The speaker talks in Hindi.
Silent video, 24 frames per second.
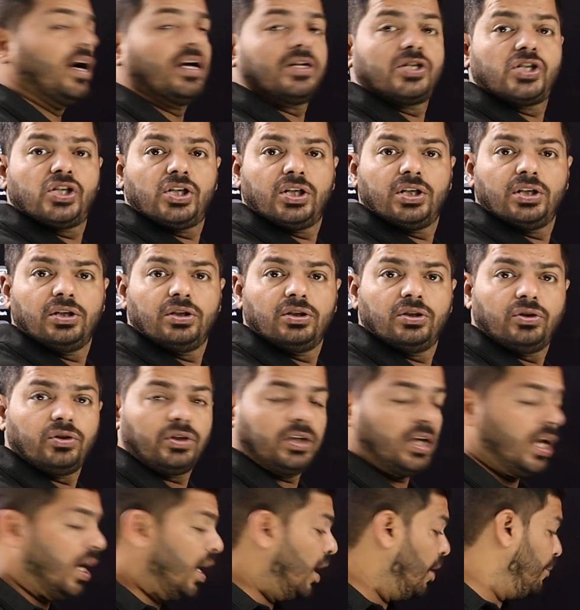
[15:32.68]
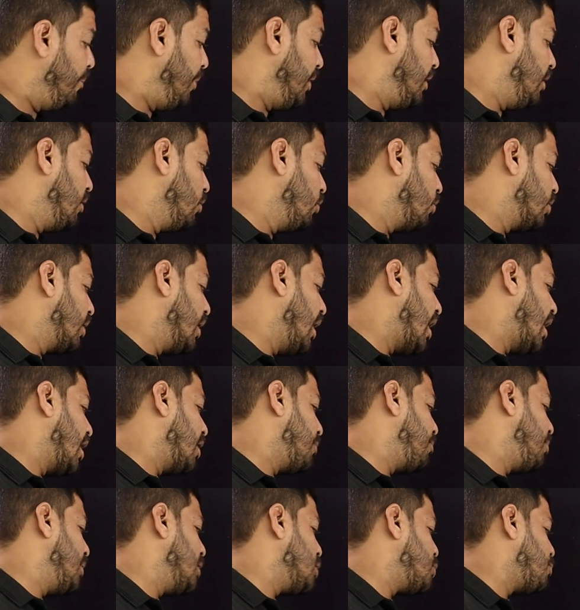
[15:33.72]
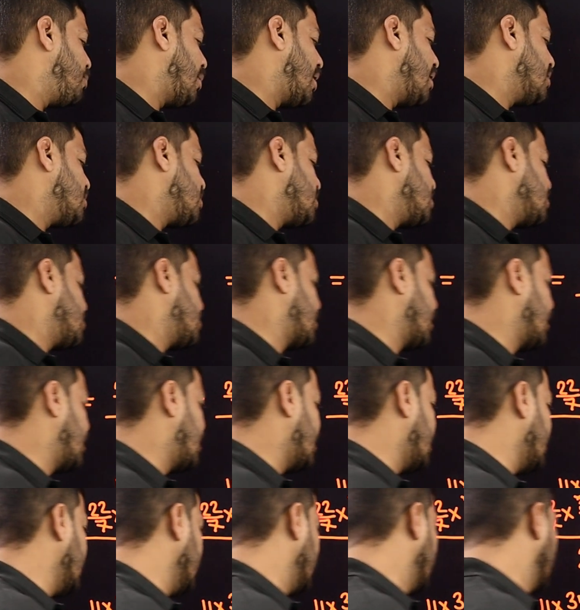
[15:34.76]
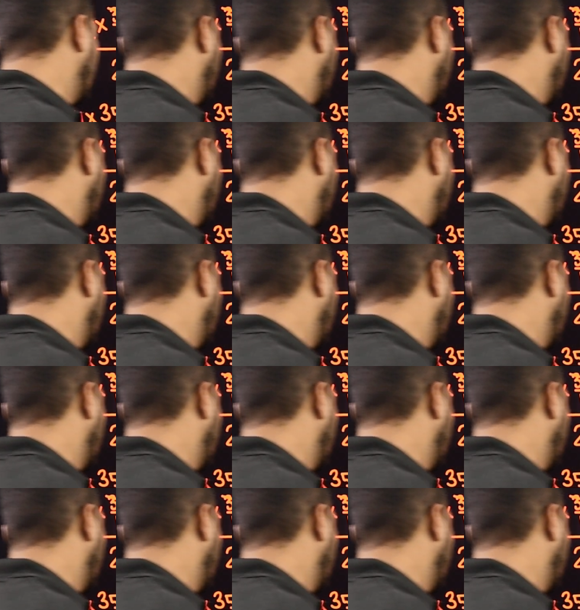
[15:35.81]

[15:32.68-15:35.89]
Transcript: पाँच तो यहाँ पे ये हो गया आठ प्लस पाँच इस तेरह